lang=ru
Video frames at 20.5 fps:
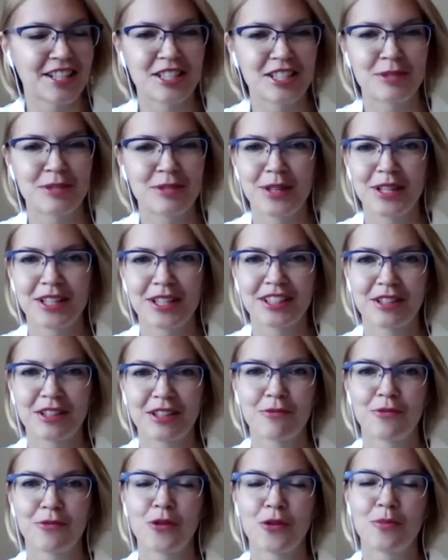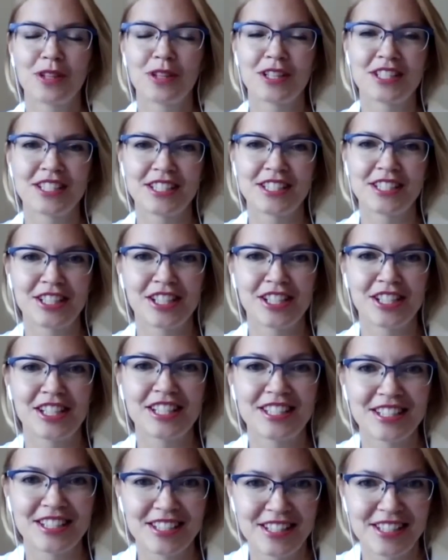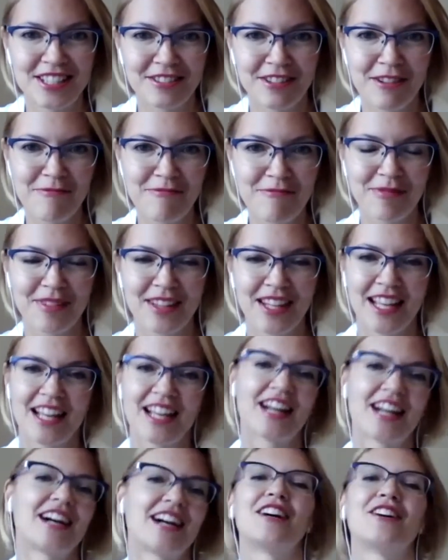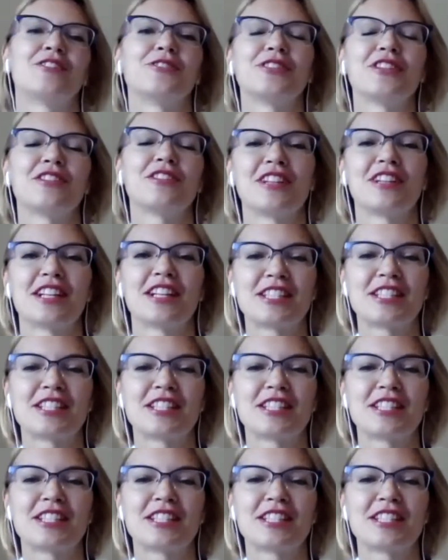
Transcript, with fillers: Филипп является экспертом в области лидерства,